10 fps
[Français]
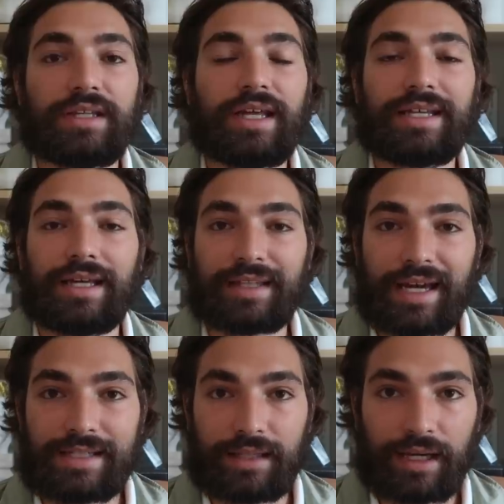idée qui est
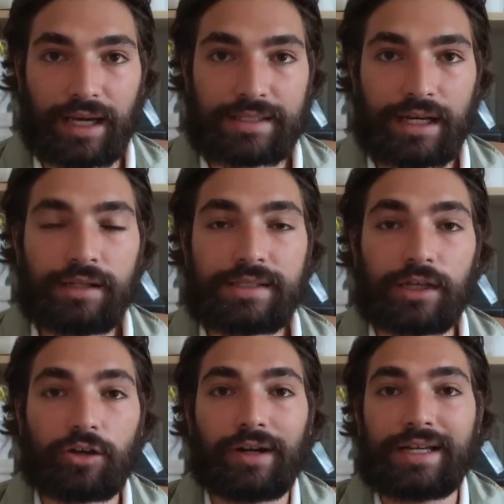très intéressante,
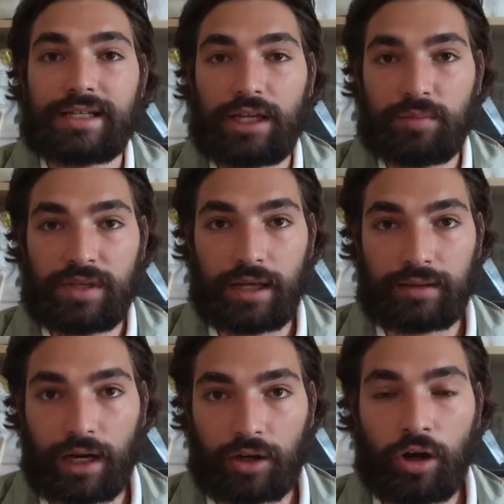c'est que les ennemis
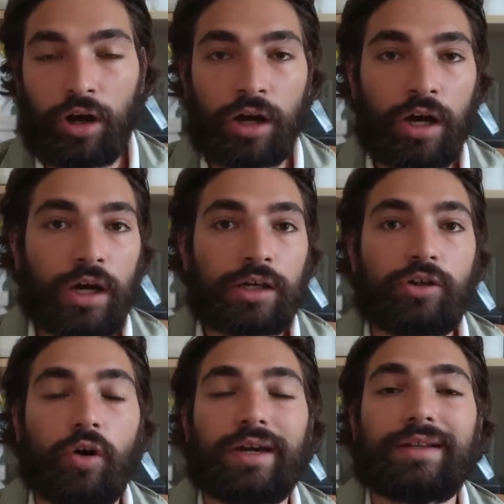intérieurs
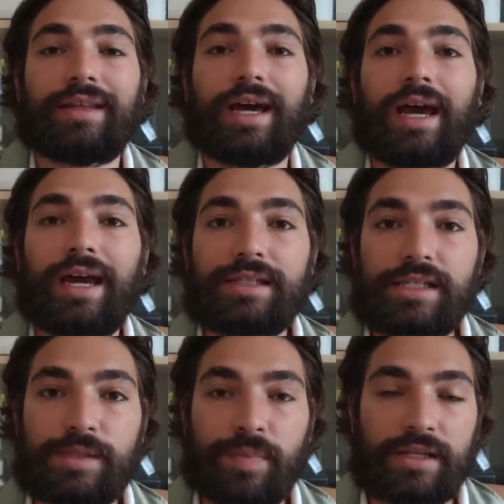qui ont été
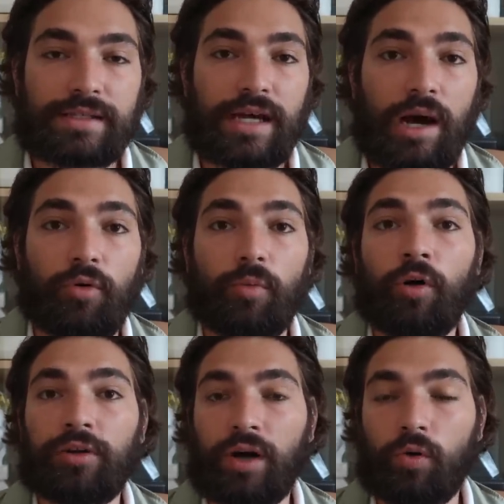indispensables au
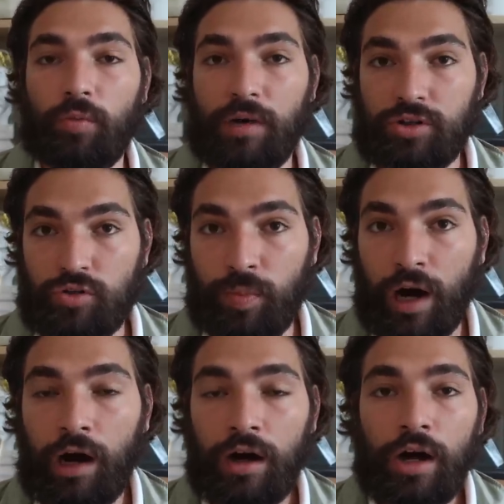bon déroulement du
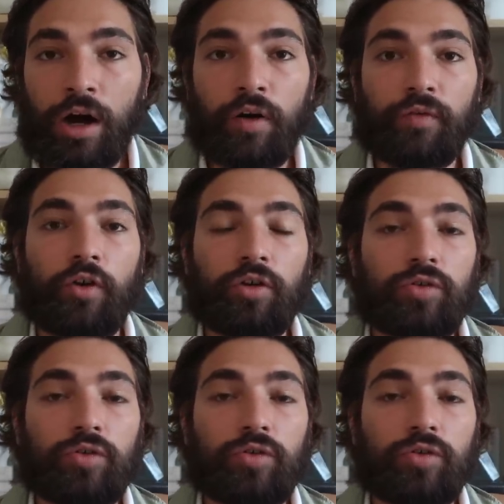plan vont